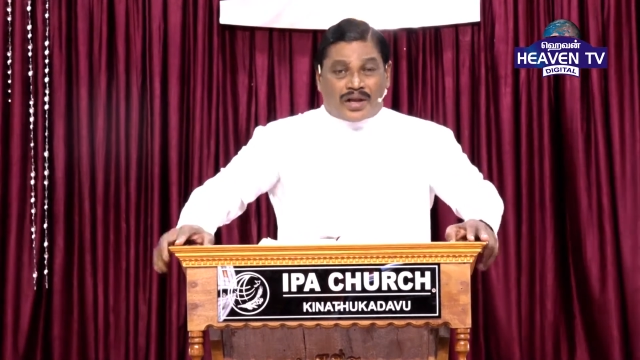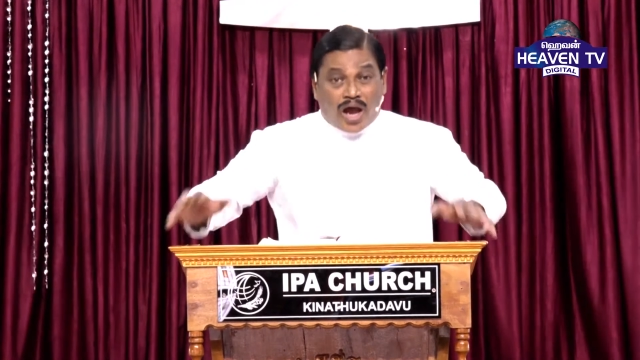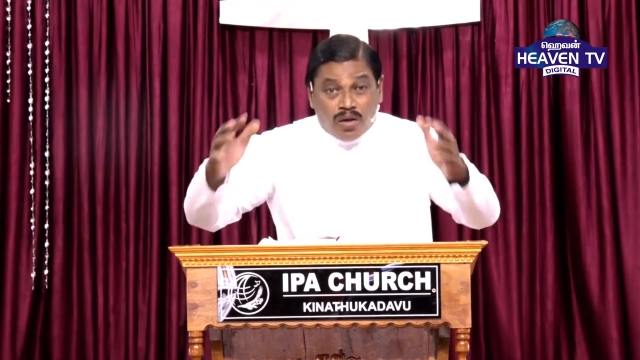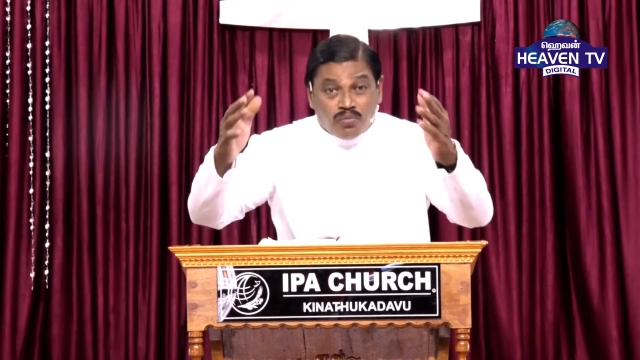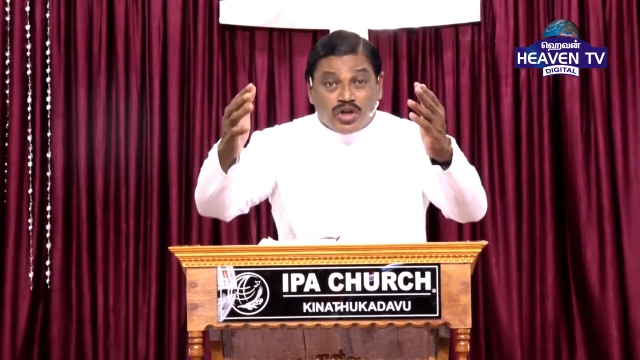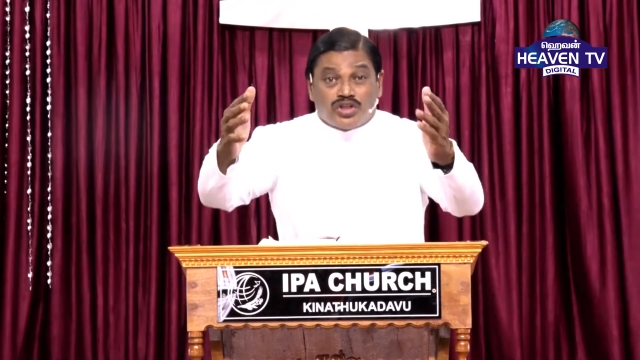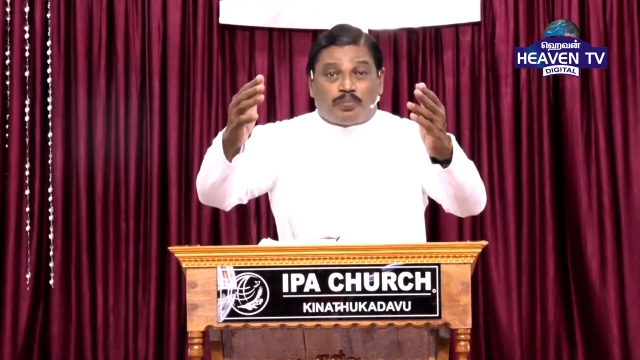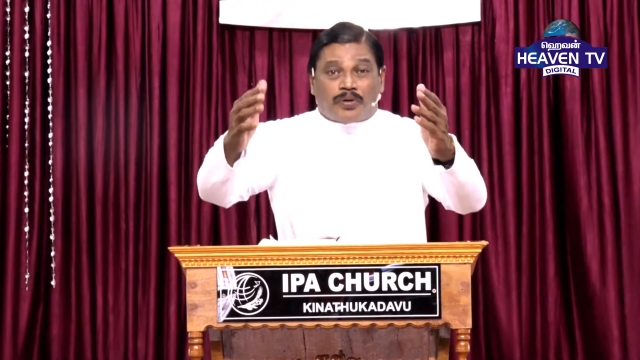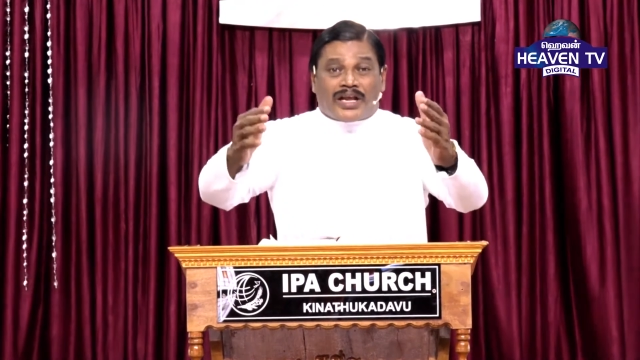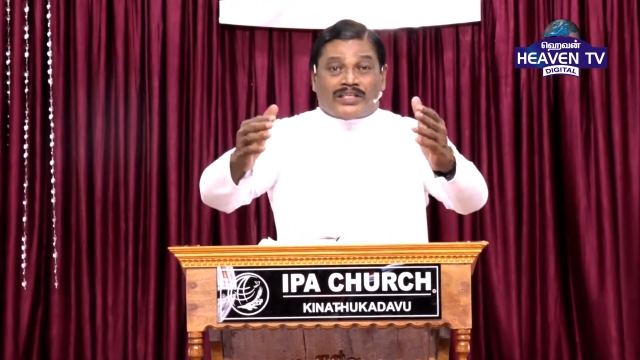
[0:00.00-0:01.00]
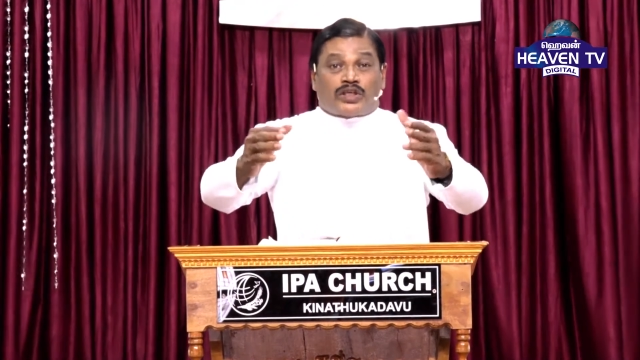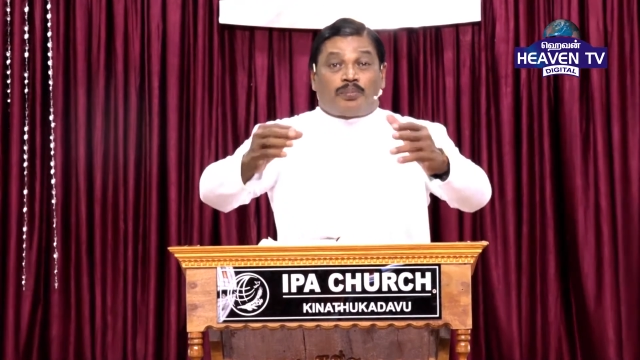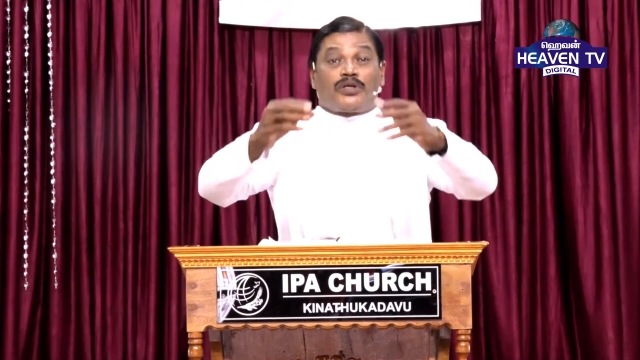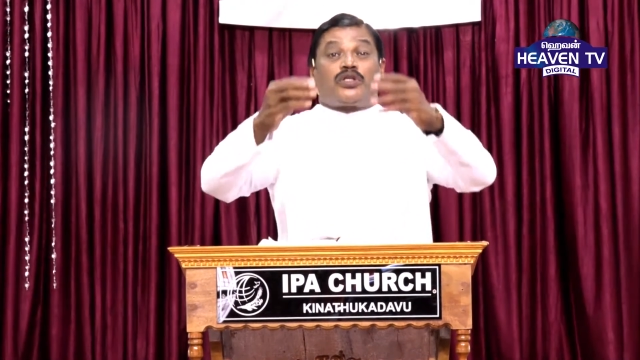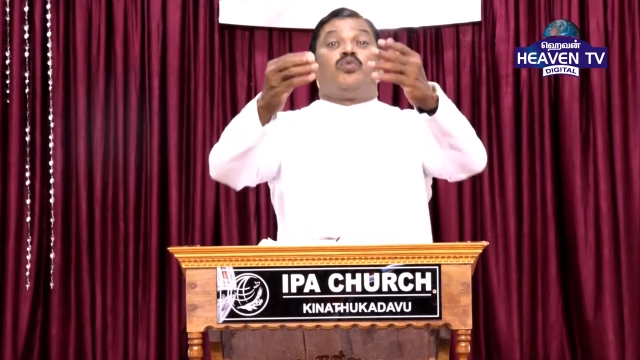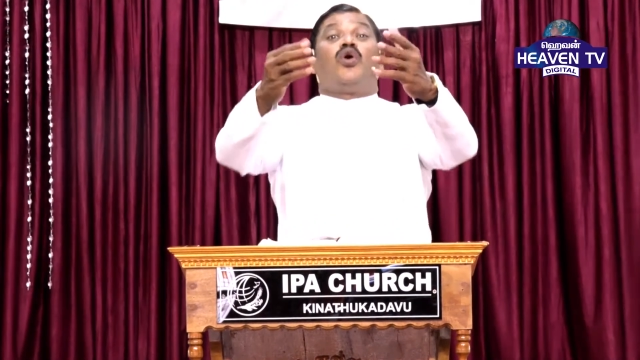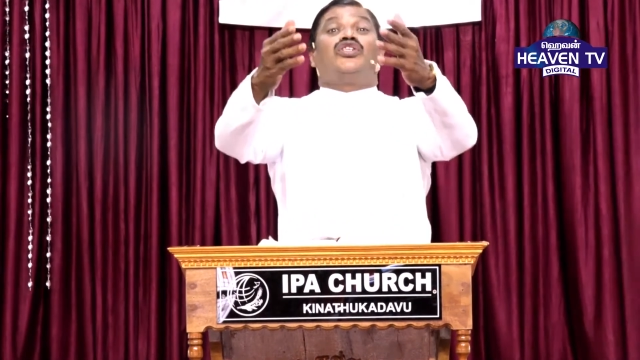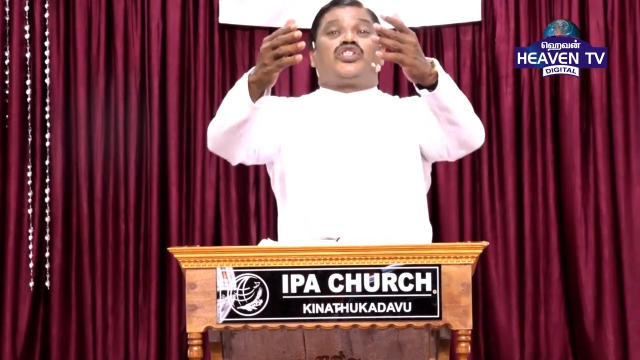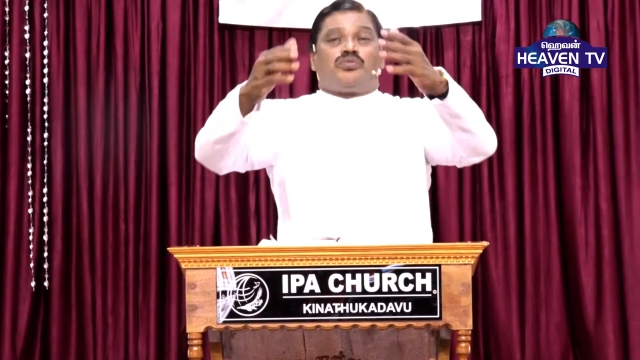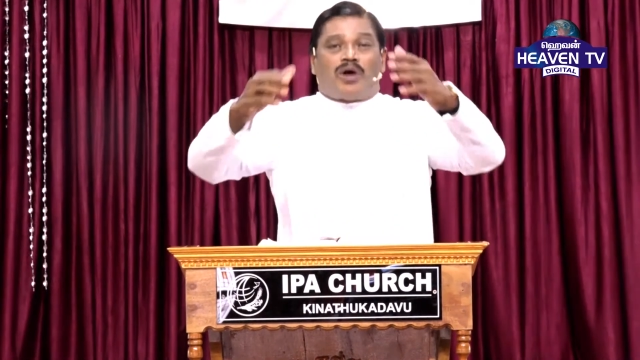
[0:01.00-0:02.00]
ராம் முழுது பிரயாசப்பட்டு
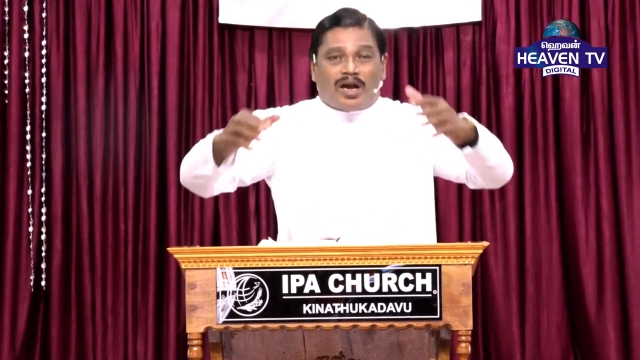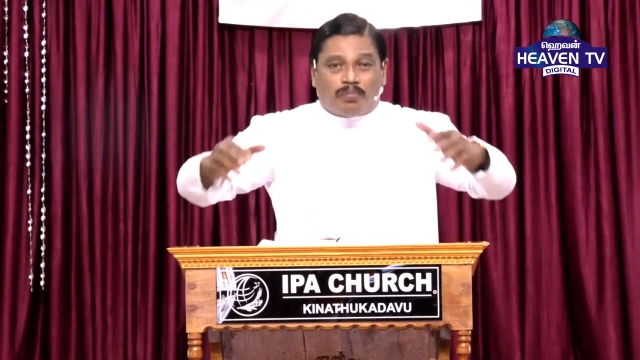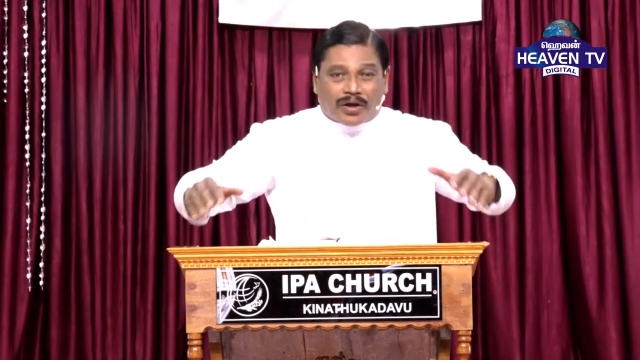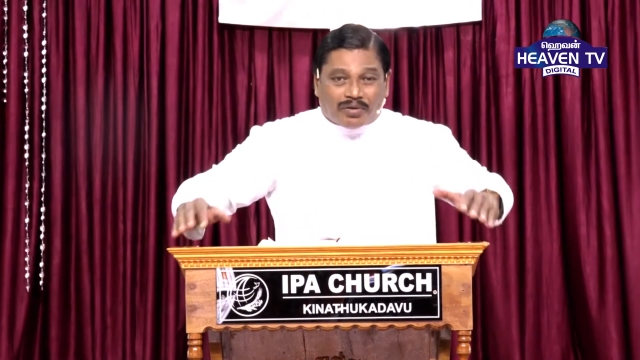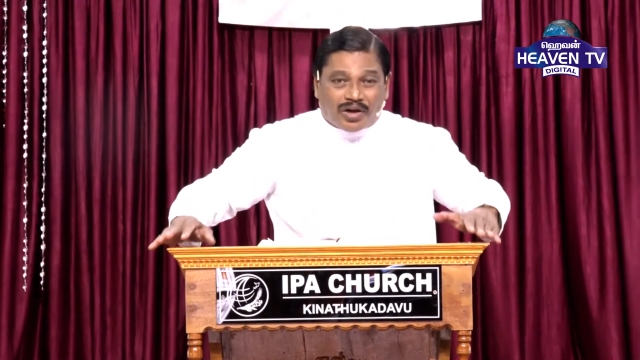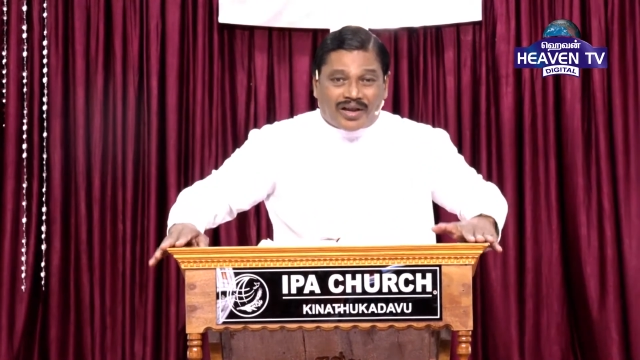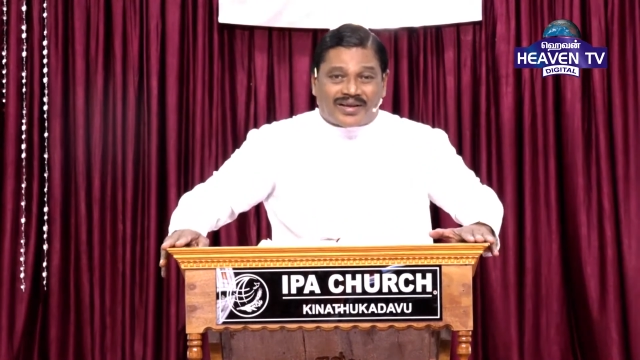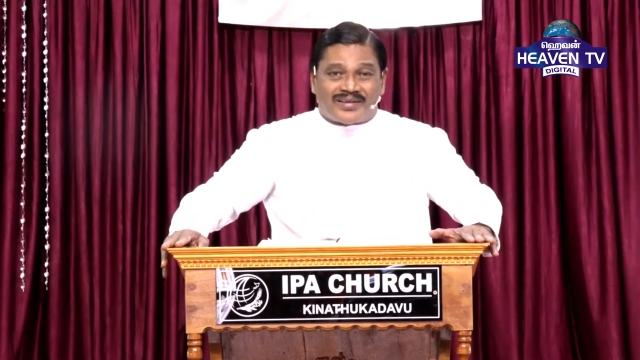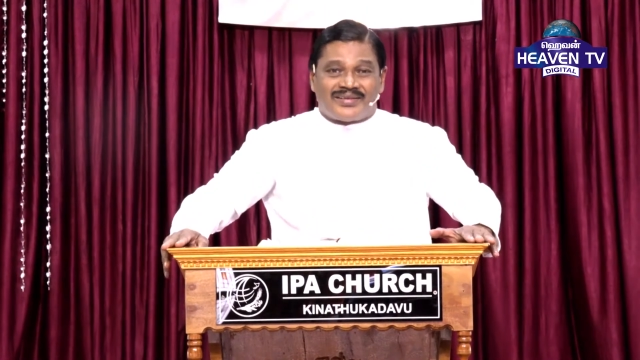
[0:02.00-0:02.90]
ஒன்றும் அகப்படவில்லை